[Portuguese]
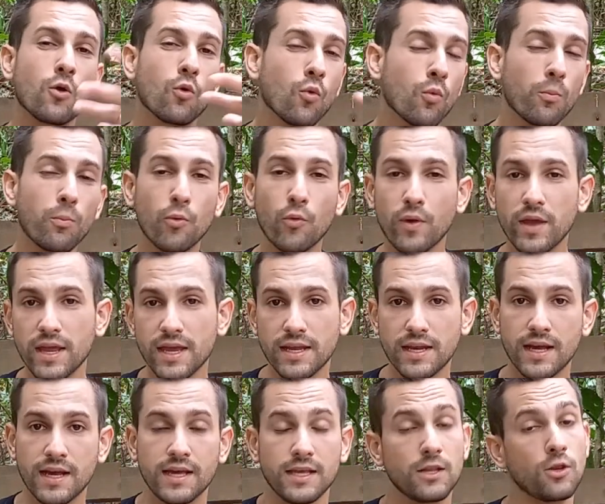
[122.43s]
com
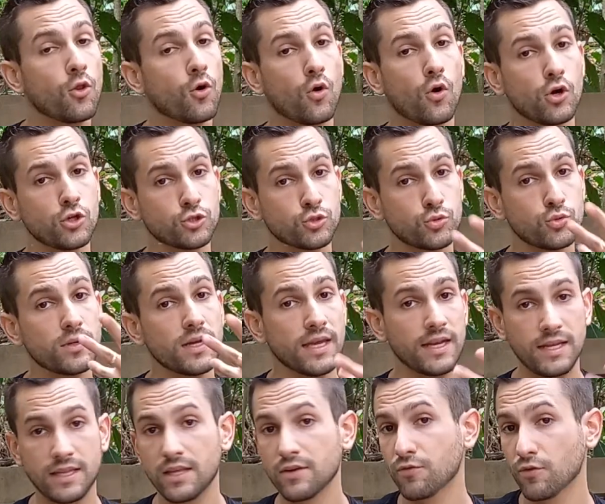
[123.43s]
poeira, lógico,
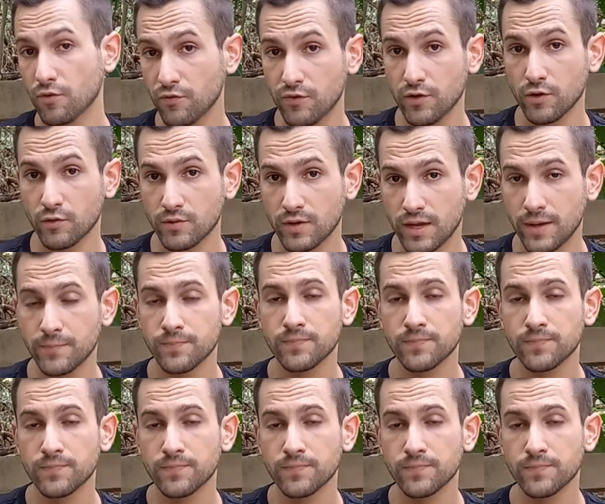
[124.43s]
ele devolveu, né?